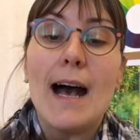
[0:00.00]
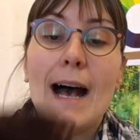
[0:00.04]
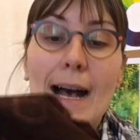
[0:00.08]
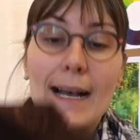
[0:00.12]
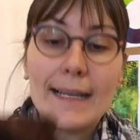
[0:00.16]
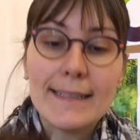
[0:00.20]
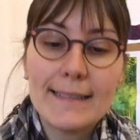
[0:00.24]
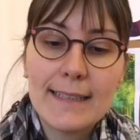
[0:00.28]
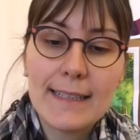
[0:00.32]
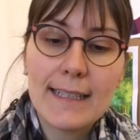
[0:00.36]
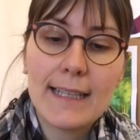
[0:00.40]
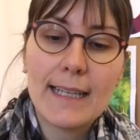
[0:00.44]

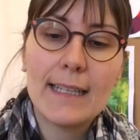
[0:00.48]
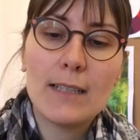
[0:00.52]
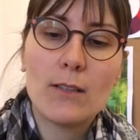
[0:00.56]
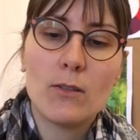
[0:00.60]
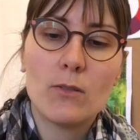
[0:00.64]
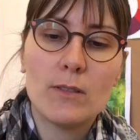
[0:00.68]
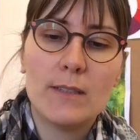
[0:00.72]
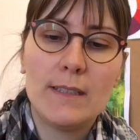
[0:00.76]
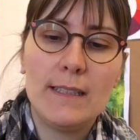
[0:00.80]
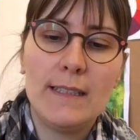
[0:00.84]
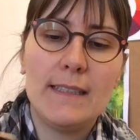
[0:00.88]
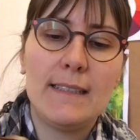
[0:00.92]
intégrées
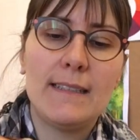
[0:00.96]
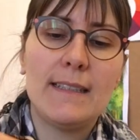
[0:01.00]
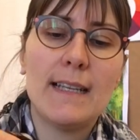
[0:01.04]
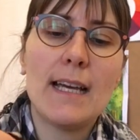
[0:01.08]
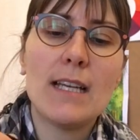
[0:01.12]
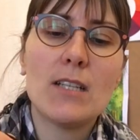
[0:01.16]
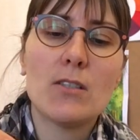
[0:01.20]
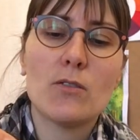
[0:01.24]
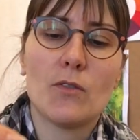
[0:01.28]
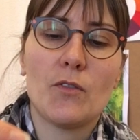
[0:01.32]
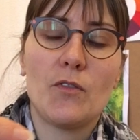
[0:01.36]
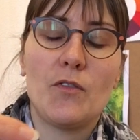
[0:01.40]
dans le
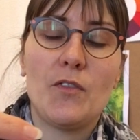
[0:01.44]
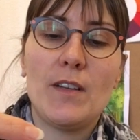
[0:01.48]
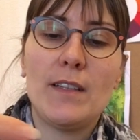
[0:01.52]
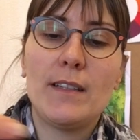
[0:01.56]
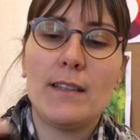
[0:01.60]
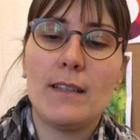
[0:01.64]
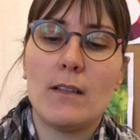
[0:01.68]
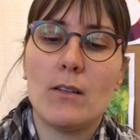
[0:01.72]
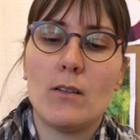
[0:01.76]
tissage en fait.